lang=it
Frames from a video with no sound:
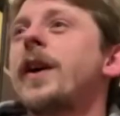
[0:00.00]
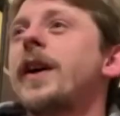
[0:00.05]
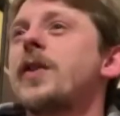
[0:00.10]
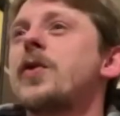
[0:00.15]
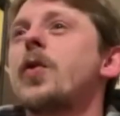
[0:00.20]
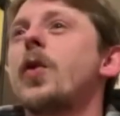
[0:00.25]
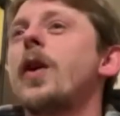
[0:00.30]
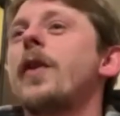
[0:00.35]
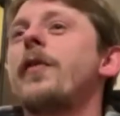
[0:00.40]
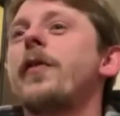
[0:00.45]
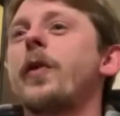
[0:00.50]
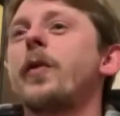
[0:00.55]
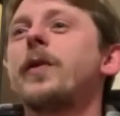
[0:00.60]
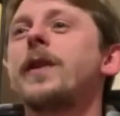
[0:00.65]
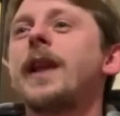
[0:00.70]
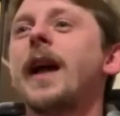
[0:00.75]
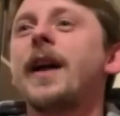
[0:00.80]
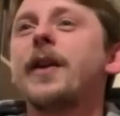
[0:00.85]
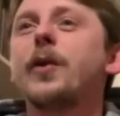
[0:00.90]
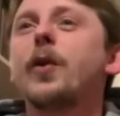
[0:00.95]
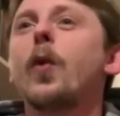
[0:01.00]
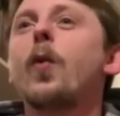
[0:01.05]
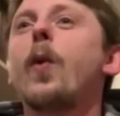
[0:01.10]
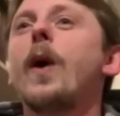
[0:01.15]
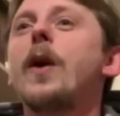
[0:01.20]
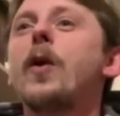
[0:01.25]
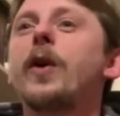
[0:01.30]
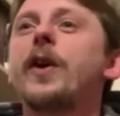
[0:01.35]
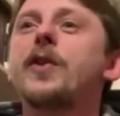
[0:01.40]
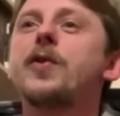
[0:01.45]
anche solo affrontando
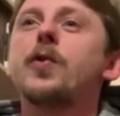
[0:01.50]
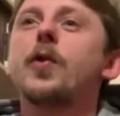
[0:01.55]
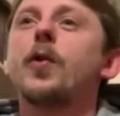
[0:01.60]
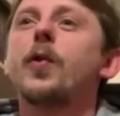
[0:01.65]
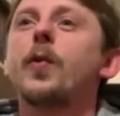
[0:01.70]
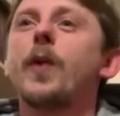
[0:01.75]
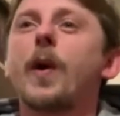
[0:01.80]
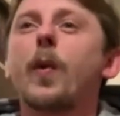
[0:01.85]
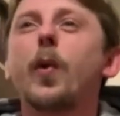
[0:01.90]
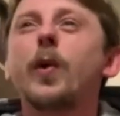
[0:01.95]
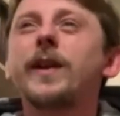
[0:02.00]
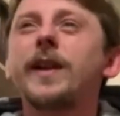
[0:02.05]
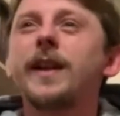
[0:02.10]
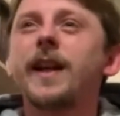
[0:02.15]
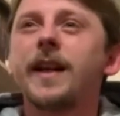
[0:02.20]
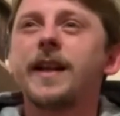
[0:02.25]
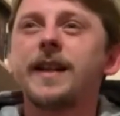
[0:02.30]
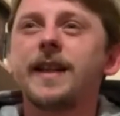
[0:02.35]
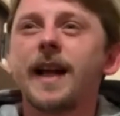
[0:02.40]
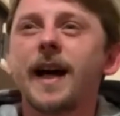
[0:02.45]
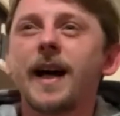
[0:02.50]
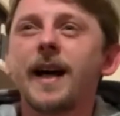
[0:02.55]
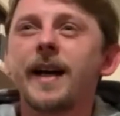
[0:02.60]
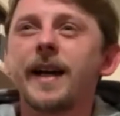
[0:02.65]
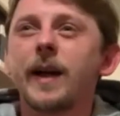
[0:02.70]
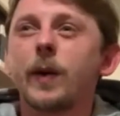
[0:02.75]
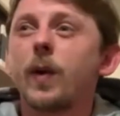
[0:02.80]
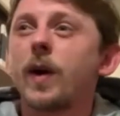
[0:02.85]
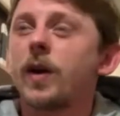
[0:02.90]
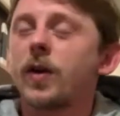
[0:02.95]
quello che sono una quotidianità
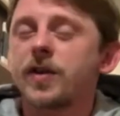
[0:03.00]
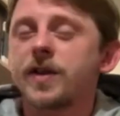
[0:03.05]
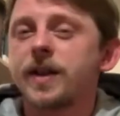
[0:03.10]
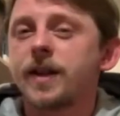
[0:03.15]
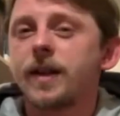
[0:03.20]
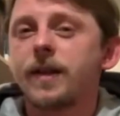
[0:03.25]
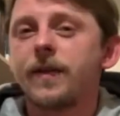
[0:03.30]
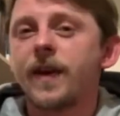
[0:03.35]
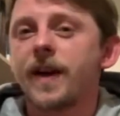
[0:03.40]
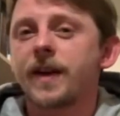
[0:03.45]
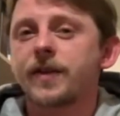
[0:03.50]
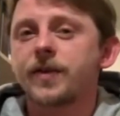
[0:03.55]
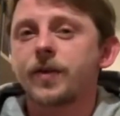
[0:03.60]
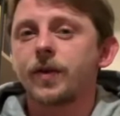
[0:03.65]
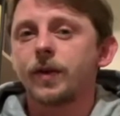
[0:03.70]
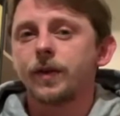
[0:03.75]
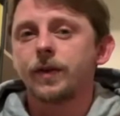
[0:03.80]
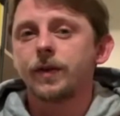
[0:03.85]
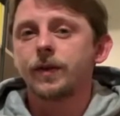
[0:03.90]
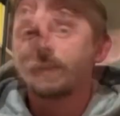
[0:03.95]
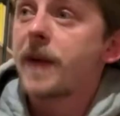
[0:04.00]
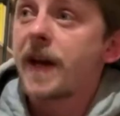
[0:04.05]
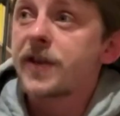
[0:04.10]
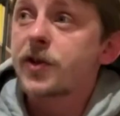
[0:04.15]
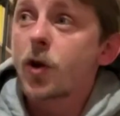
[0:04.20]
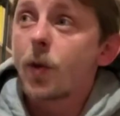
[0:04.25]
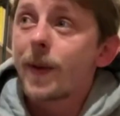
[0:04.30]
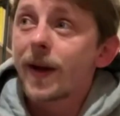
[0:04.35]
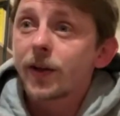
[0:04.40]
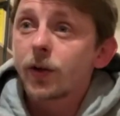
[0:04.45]
e qualcosa di diverso. Hai
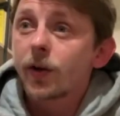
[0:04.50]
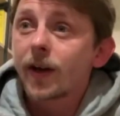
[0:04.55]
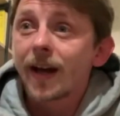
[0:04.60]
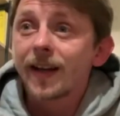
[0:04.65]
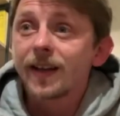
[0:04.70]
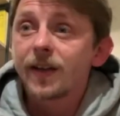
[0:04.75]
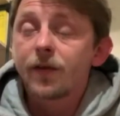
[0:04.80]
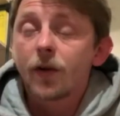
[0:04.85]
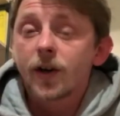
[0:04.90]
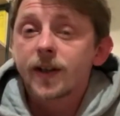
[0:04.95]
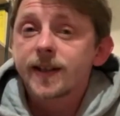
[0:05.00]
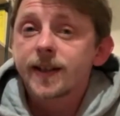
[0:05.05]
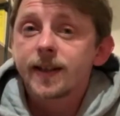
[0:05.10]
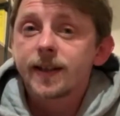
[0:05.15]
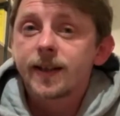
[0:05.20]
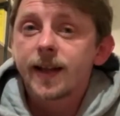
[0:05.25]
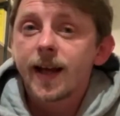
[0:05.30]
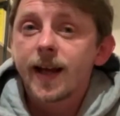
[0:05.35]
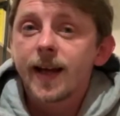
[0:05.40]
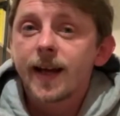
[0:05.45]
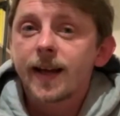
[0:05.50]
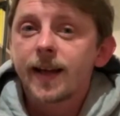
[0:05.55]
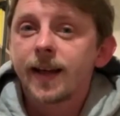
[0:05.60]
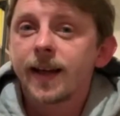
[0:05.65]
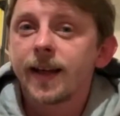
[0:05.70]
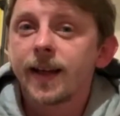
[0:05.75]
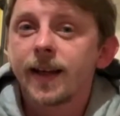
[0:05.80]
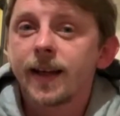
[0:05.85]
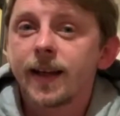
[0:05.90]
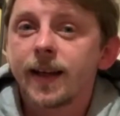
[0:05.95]
scoperto grandi forze in te
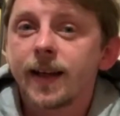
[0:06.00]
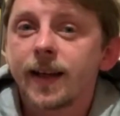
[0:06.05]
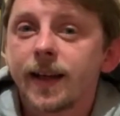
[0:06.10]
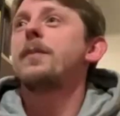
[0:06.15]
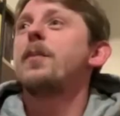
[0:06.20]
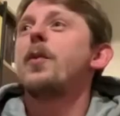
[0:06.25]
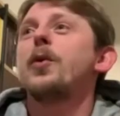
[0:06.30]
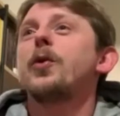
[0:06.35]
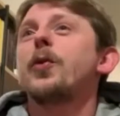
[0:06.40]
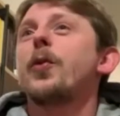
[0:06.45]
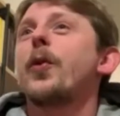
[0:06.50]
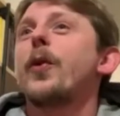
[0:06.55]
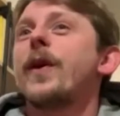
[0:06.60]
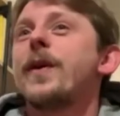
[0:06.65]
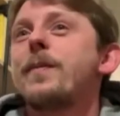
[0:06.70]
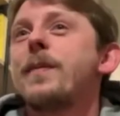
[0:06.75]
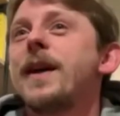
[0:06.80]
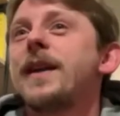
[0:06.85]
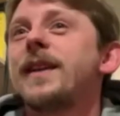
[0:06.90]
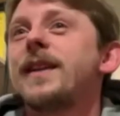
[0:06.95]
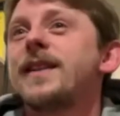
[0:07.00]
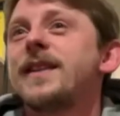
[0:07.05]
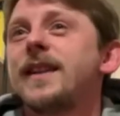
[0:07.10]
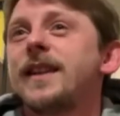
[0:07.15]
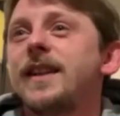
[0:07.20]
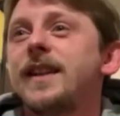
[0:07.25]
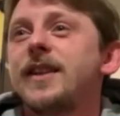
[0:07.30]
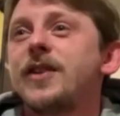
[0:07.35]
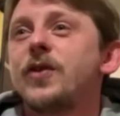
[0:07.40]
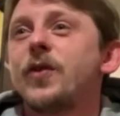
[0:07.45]
e molto probabilmente se
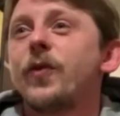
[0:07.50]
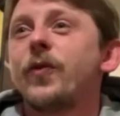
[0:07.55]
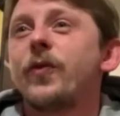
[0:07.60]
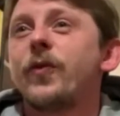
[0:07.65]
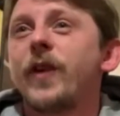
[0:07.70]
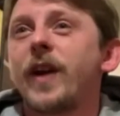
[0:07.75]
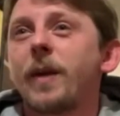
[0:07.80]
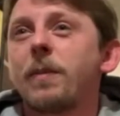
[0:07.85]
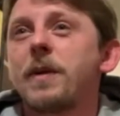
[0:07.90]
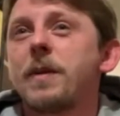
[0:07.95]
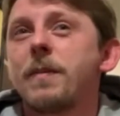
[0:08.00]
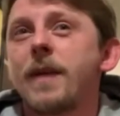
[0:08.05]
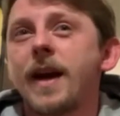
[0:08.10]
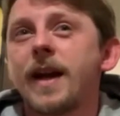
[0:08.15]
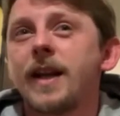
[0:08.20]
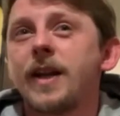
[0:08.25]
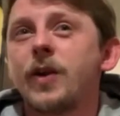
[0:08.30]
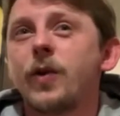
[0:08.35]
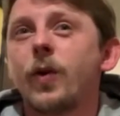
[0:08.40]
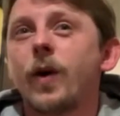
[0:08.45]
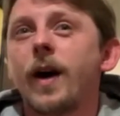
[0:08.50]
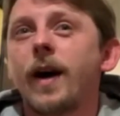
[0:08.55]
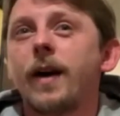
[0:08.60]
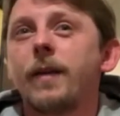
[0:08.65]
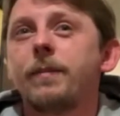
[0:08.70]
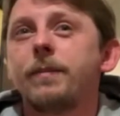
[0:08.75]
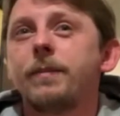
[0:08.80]
ti soffermi meglio a